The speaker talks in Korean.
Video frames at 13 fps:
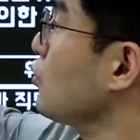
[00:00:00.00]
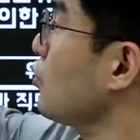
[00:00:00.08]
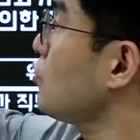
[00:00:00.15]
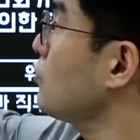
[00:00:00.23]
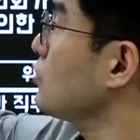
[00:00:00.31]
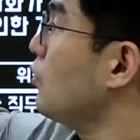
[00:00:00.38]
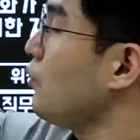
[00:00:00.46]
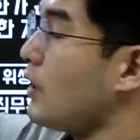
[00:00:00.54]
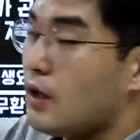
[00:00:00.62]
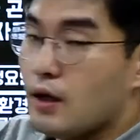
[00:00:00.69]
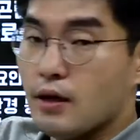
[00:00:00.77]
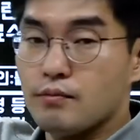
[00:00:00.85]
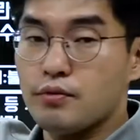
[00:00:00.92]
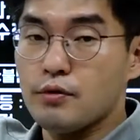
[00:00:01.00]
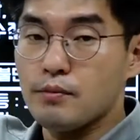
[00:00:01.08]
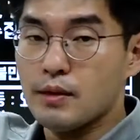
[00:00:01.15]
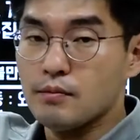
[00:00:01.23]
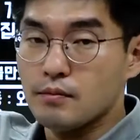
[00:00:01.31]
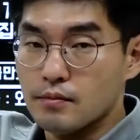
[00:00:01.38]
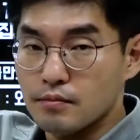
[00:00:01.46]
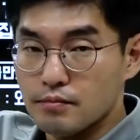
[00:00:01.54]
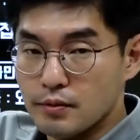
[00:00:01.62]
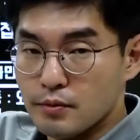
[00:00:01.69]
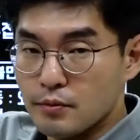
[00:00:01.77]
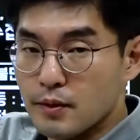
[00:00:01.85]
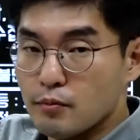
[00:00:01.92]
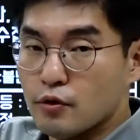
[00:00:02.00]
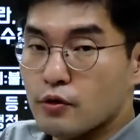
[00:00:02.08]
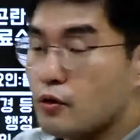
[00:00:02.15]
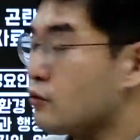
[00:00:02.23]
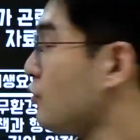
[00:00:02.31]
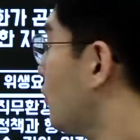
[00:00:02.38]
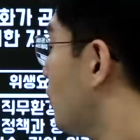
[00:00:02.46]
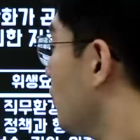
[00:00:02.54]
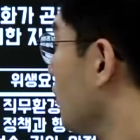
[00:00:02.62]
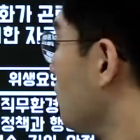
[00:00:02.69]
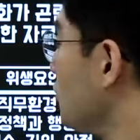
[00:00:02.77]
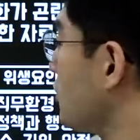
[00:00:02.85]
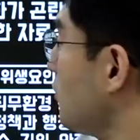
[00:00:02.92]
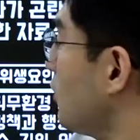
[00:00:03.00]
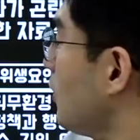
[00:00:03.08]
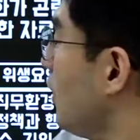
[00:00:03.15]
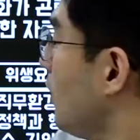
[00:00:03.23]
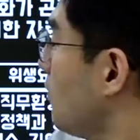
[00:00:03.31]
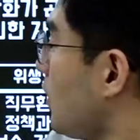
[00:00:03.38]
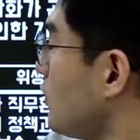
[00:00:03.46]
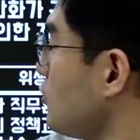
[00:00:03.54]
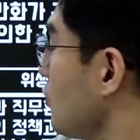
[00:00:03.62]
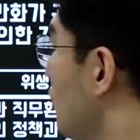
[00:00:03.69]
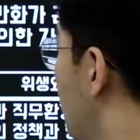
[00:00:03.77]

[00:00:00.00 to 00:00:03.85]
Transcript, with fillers: 욕구구조 왜? 불만, 불불만 뭐 그런 것도 있고 여기 보시면 만족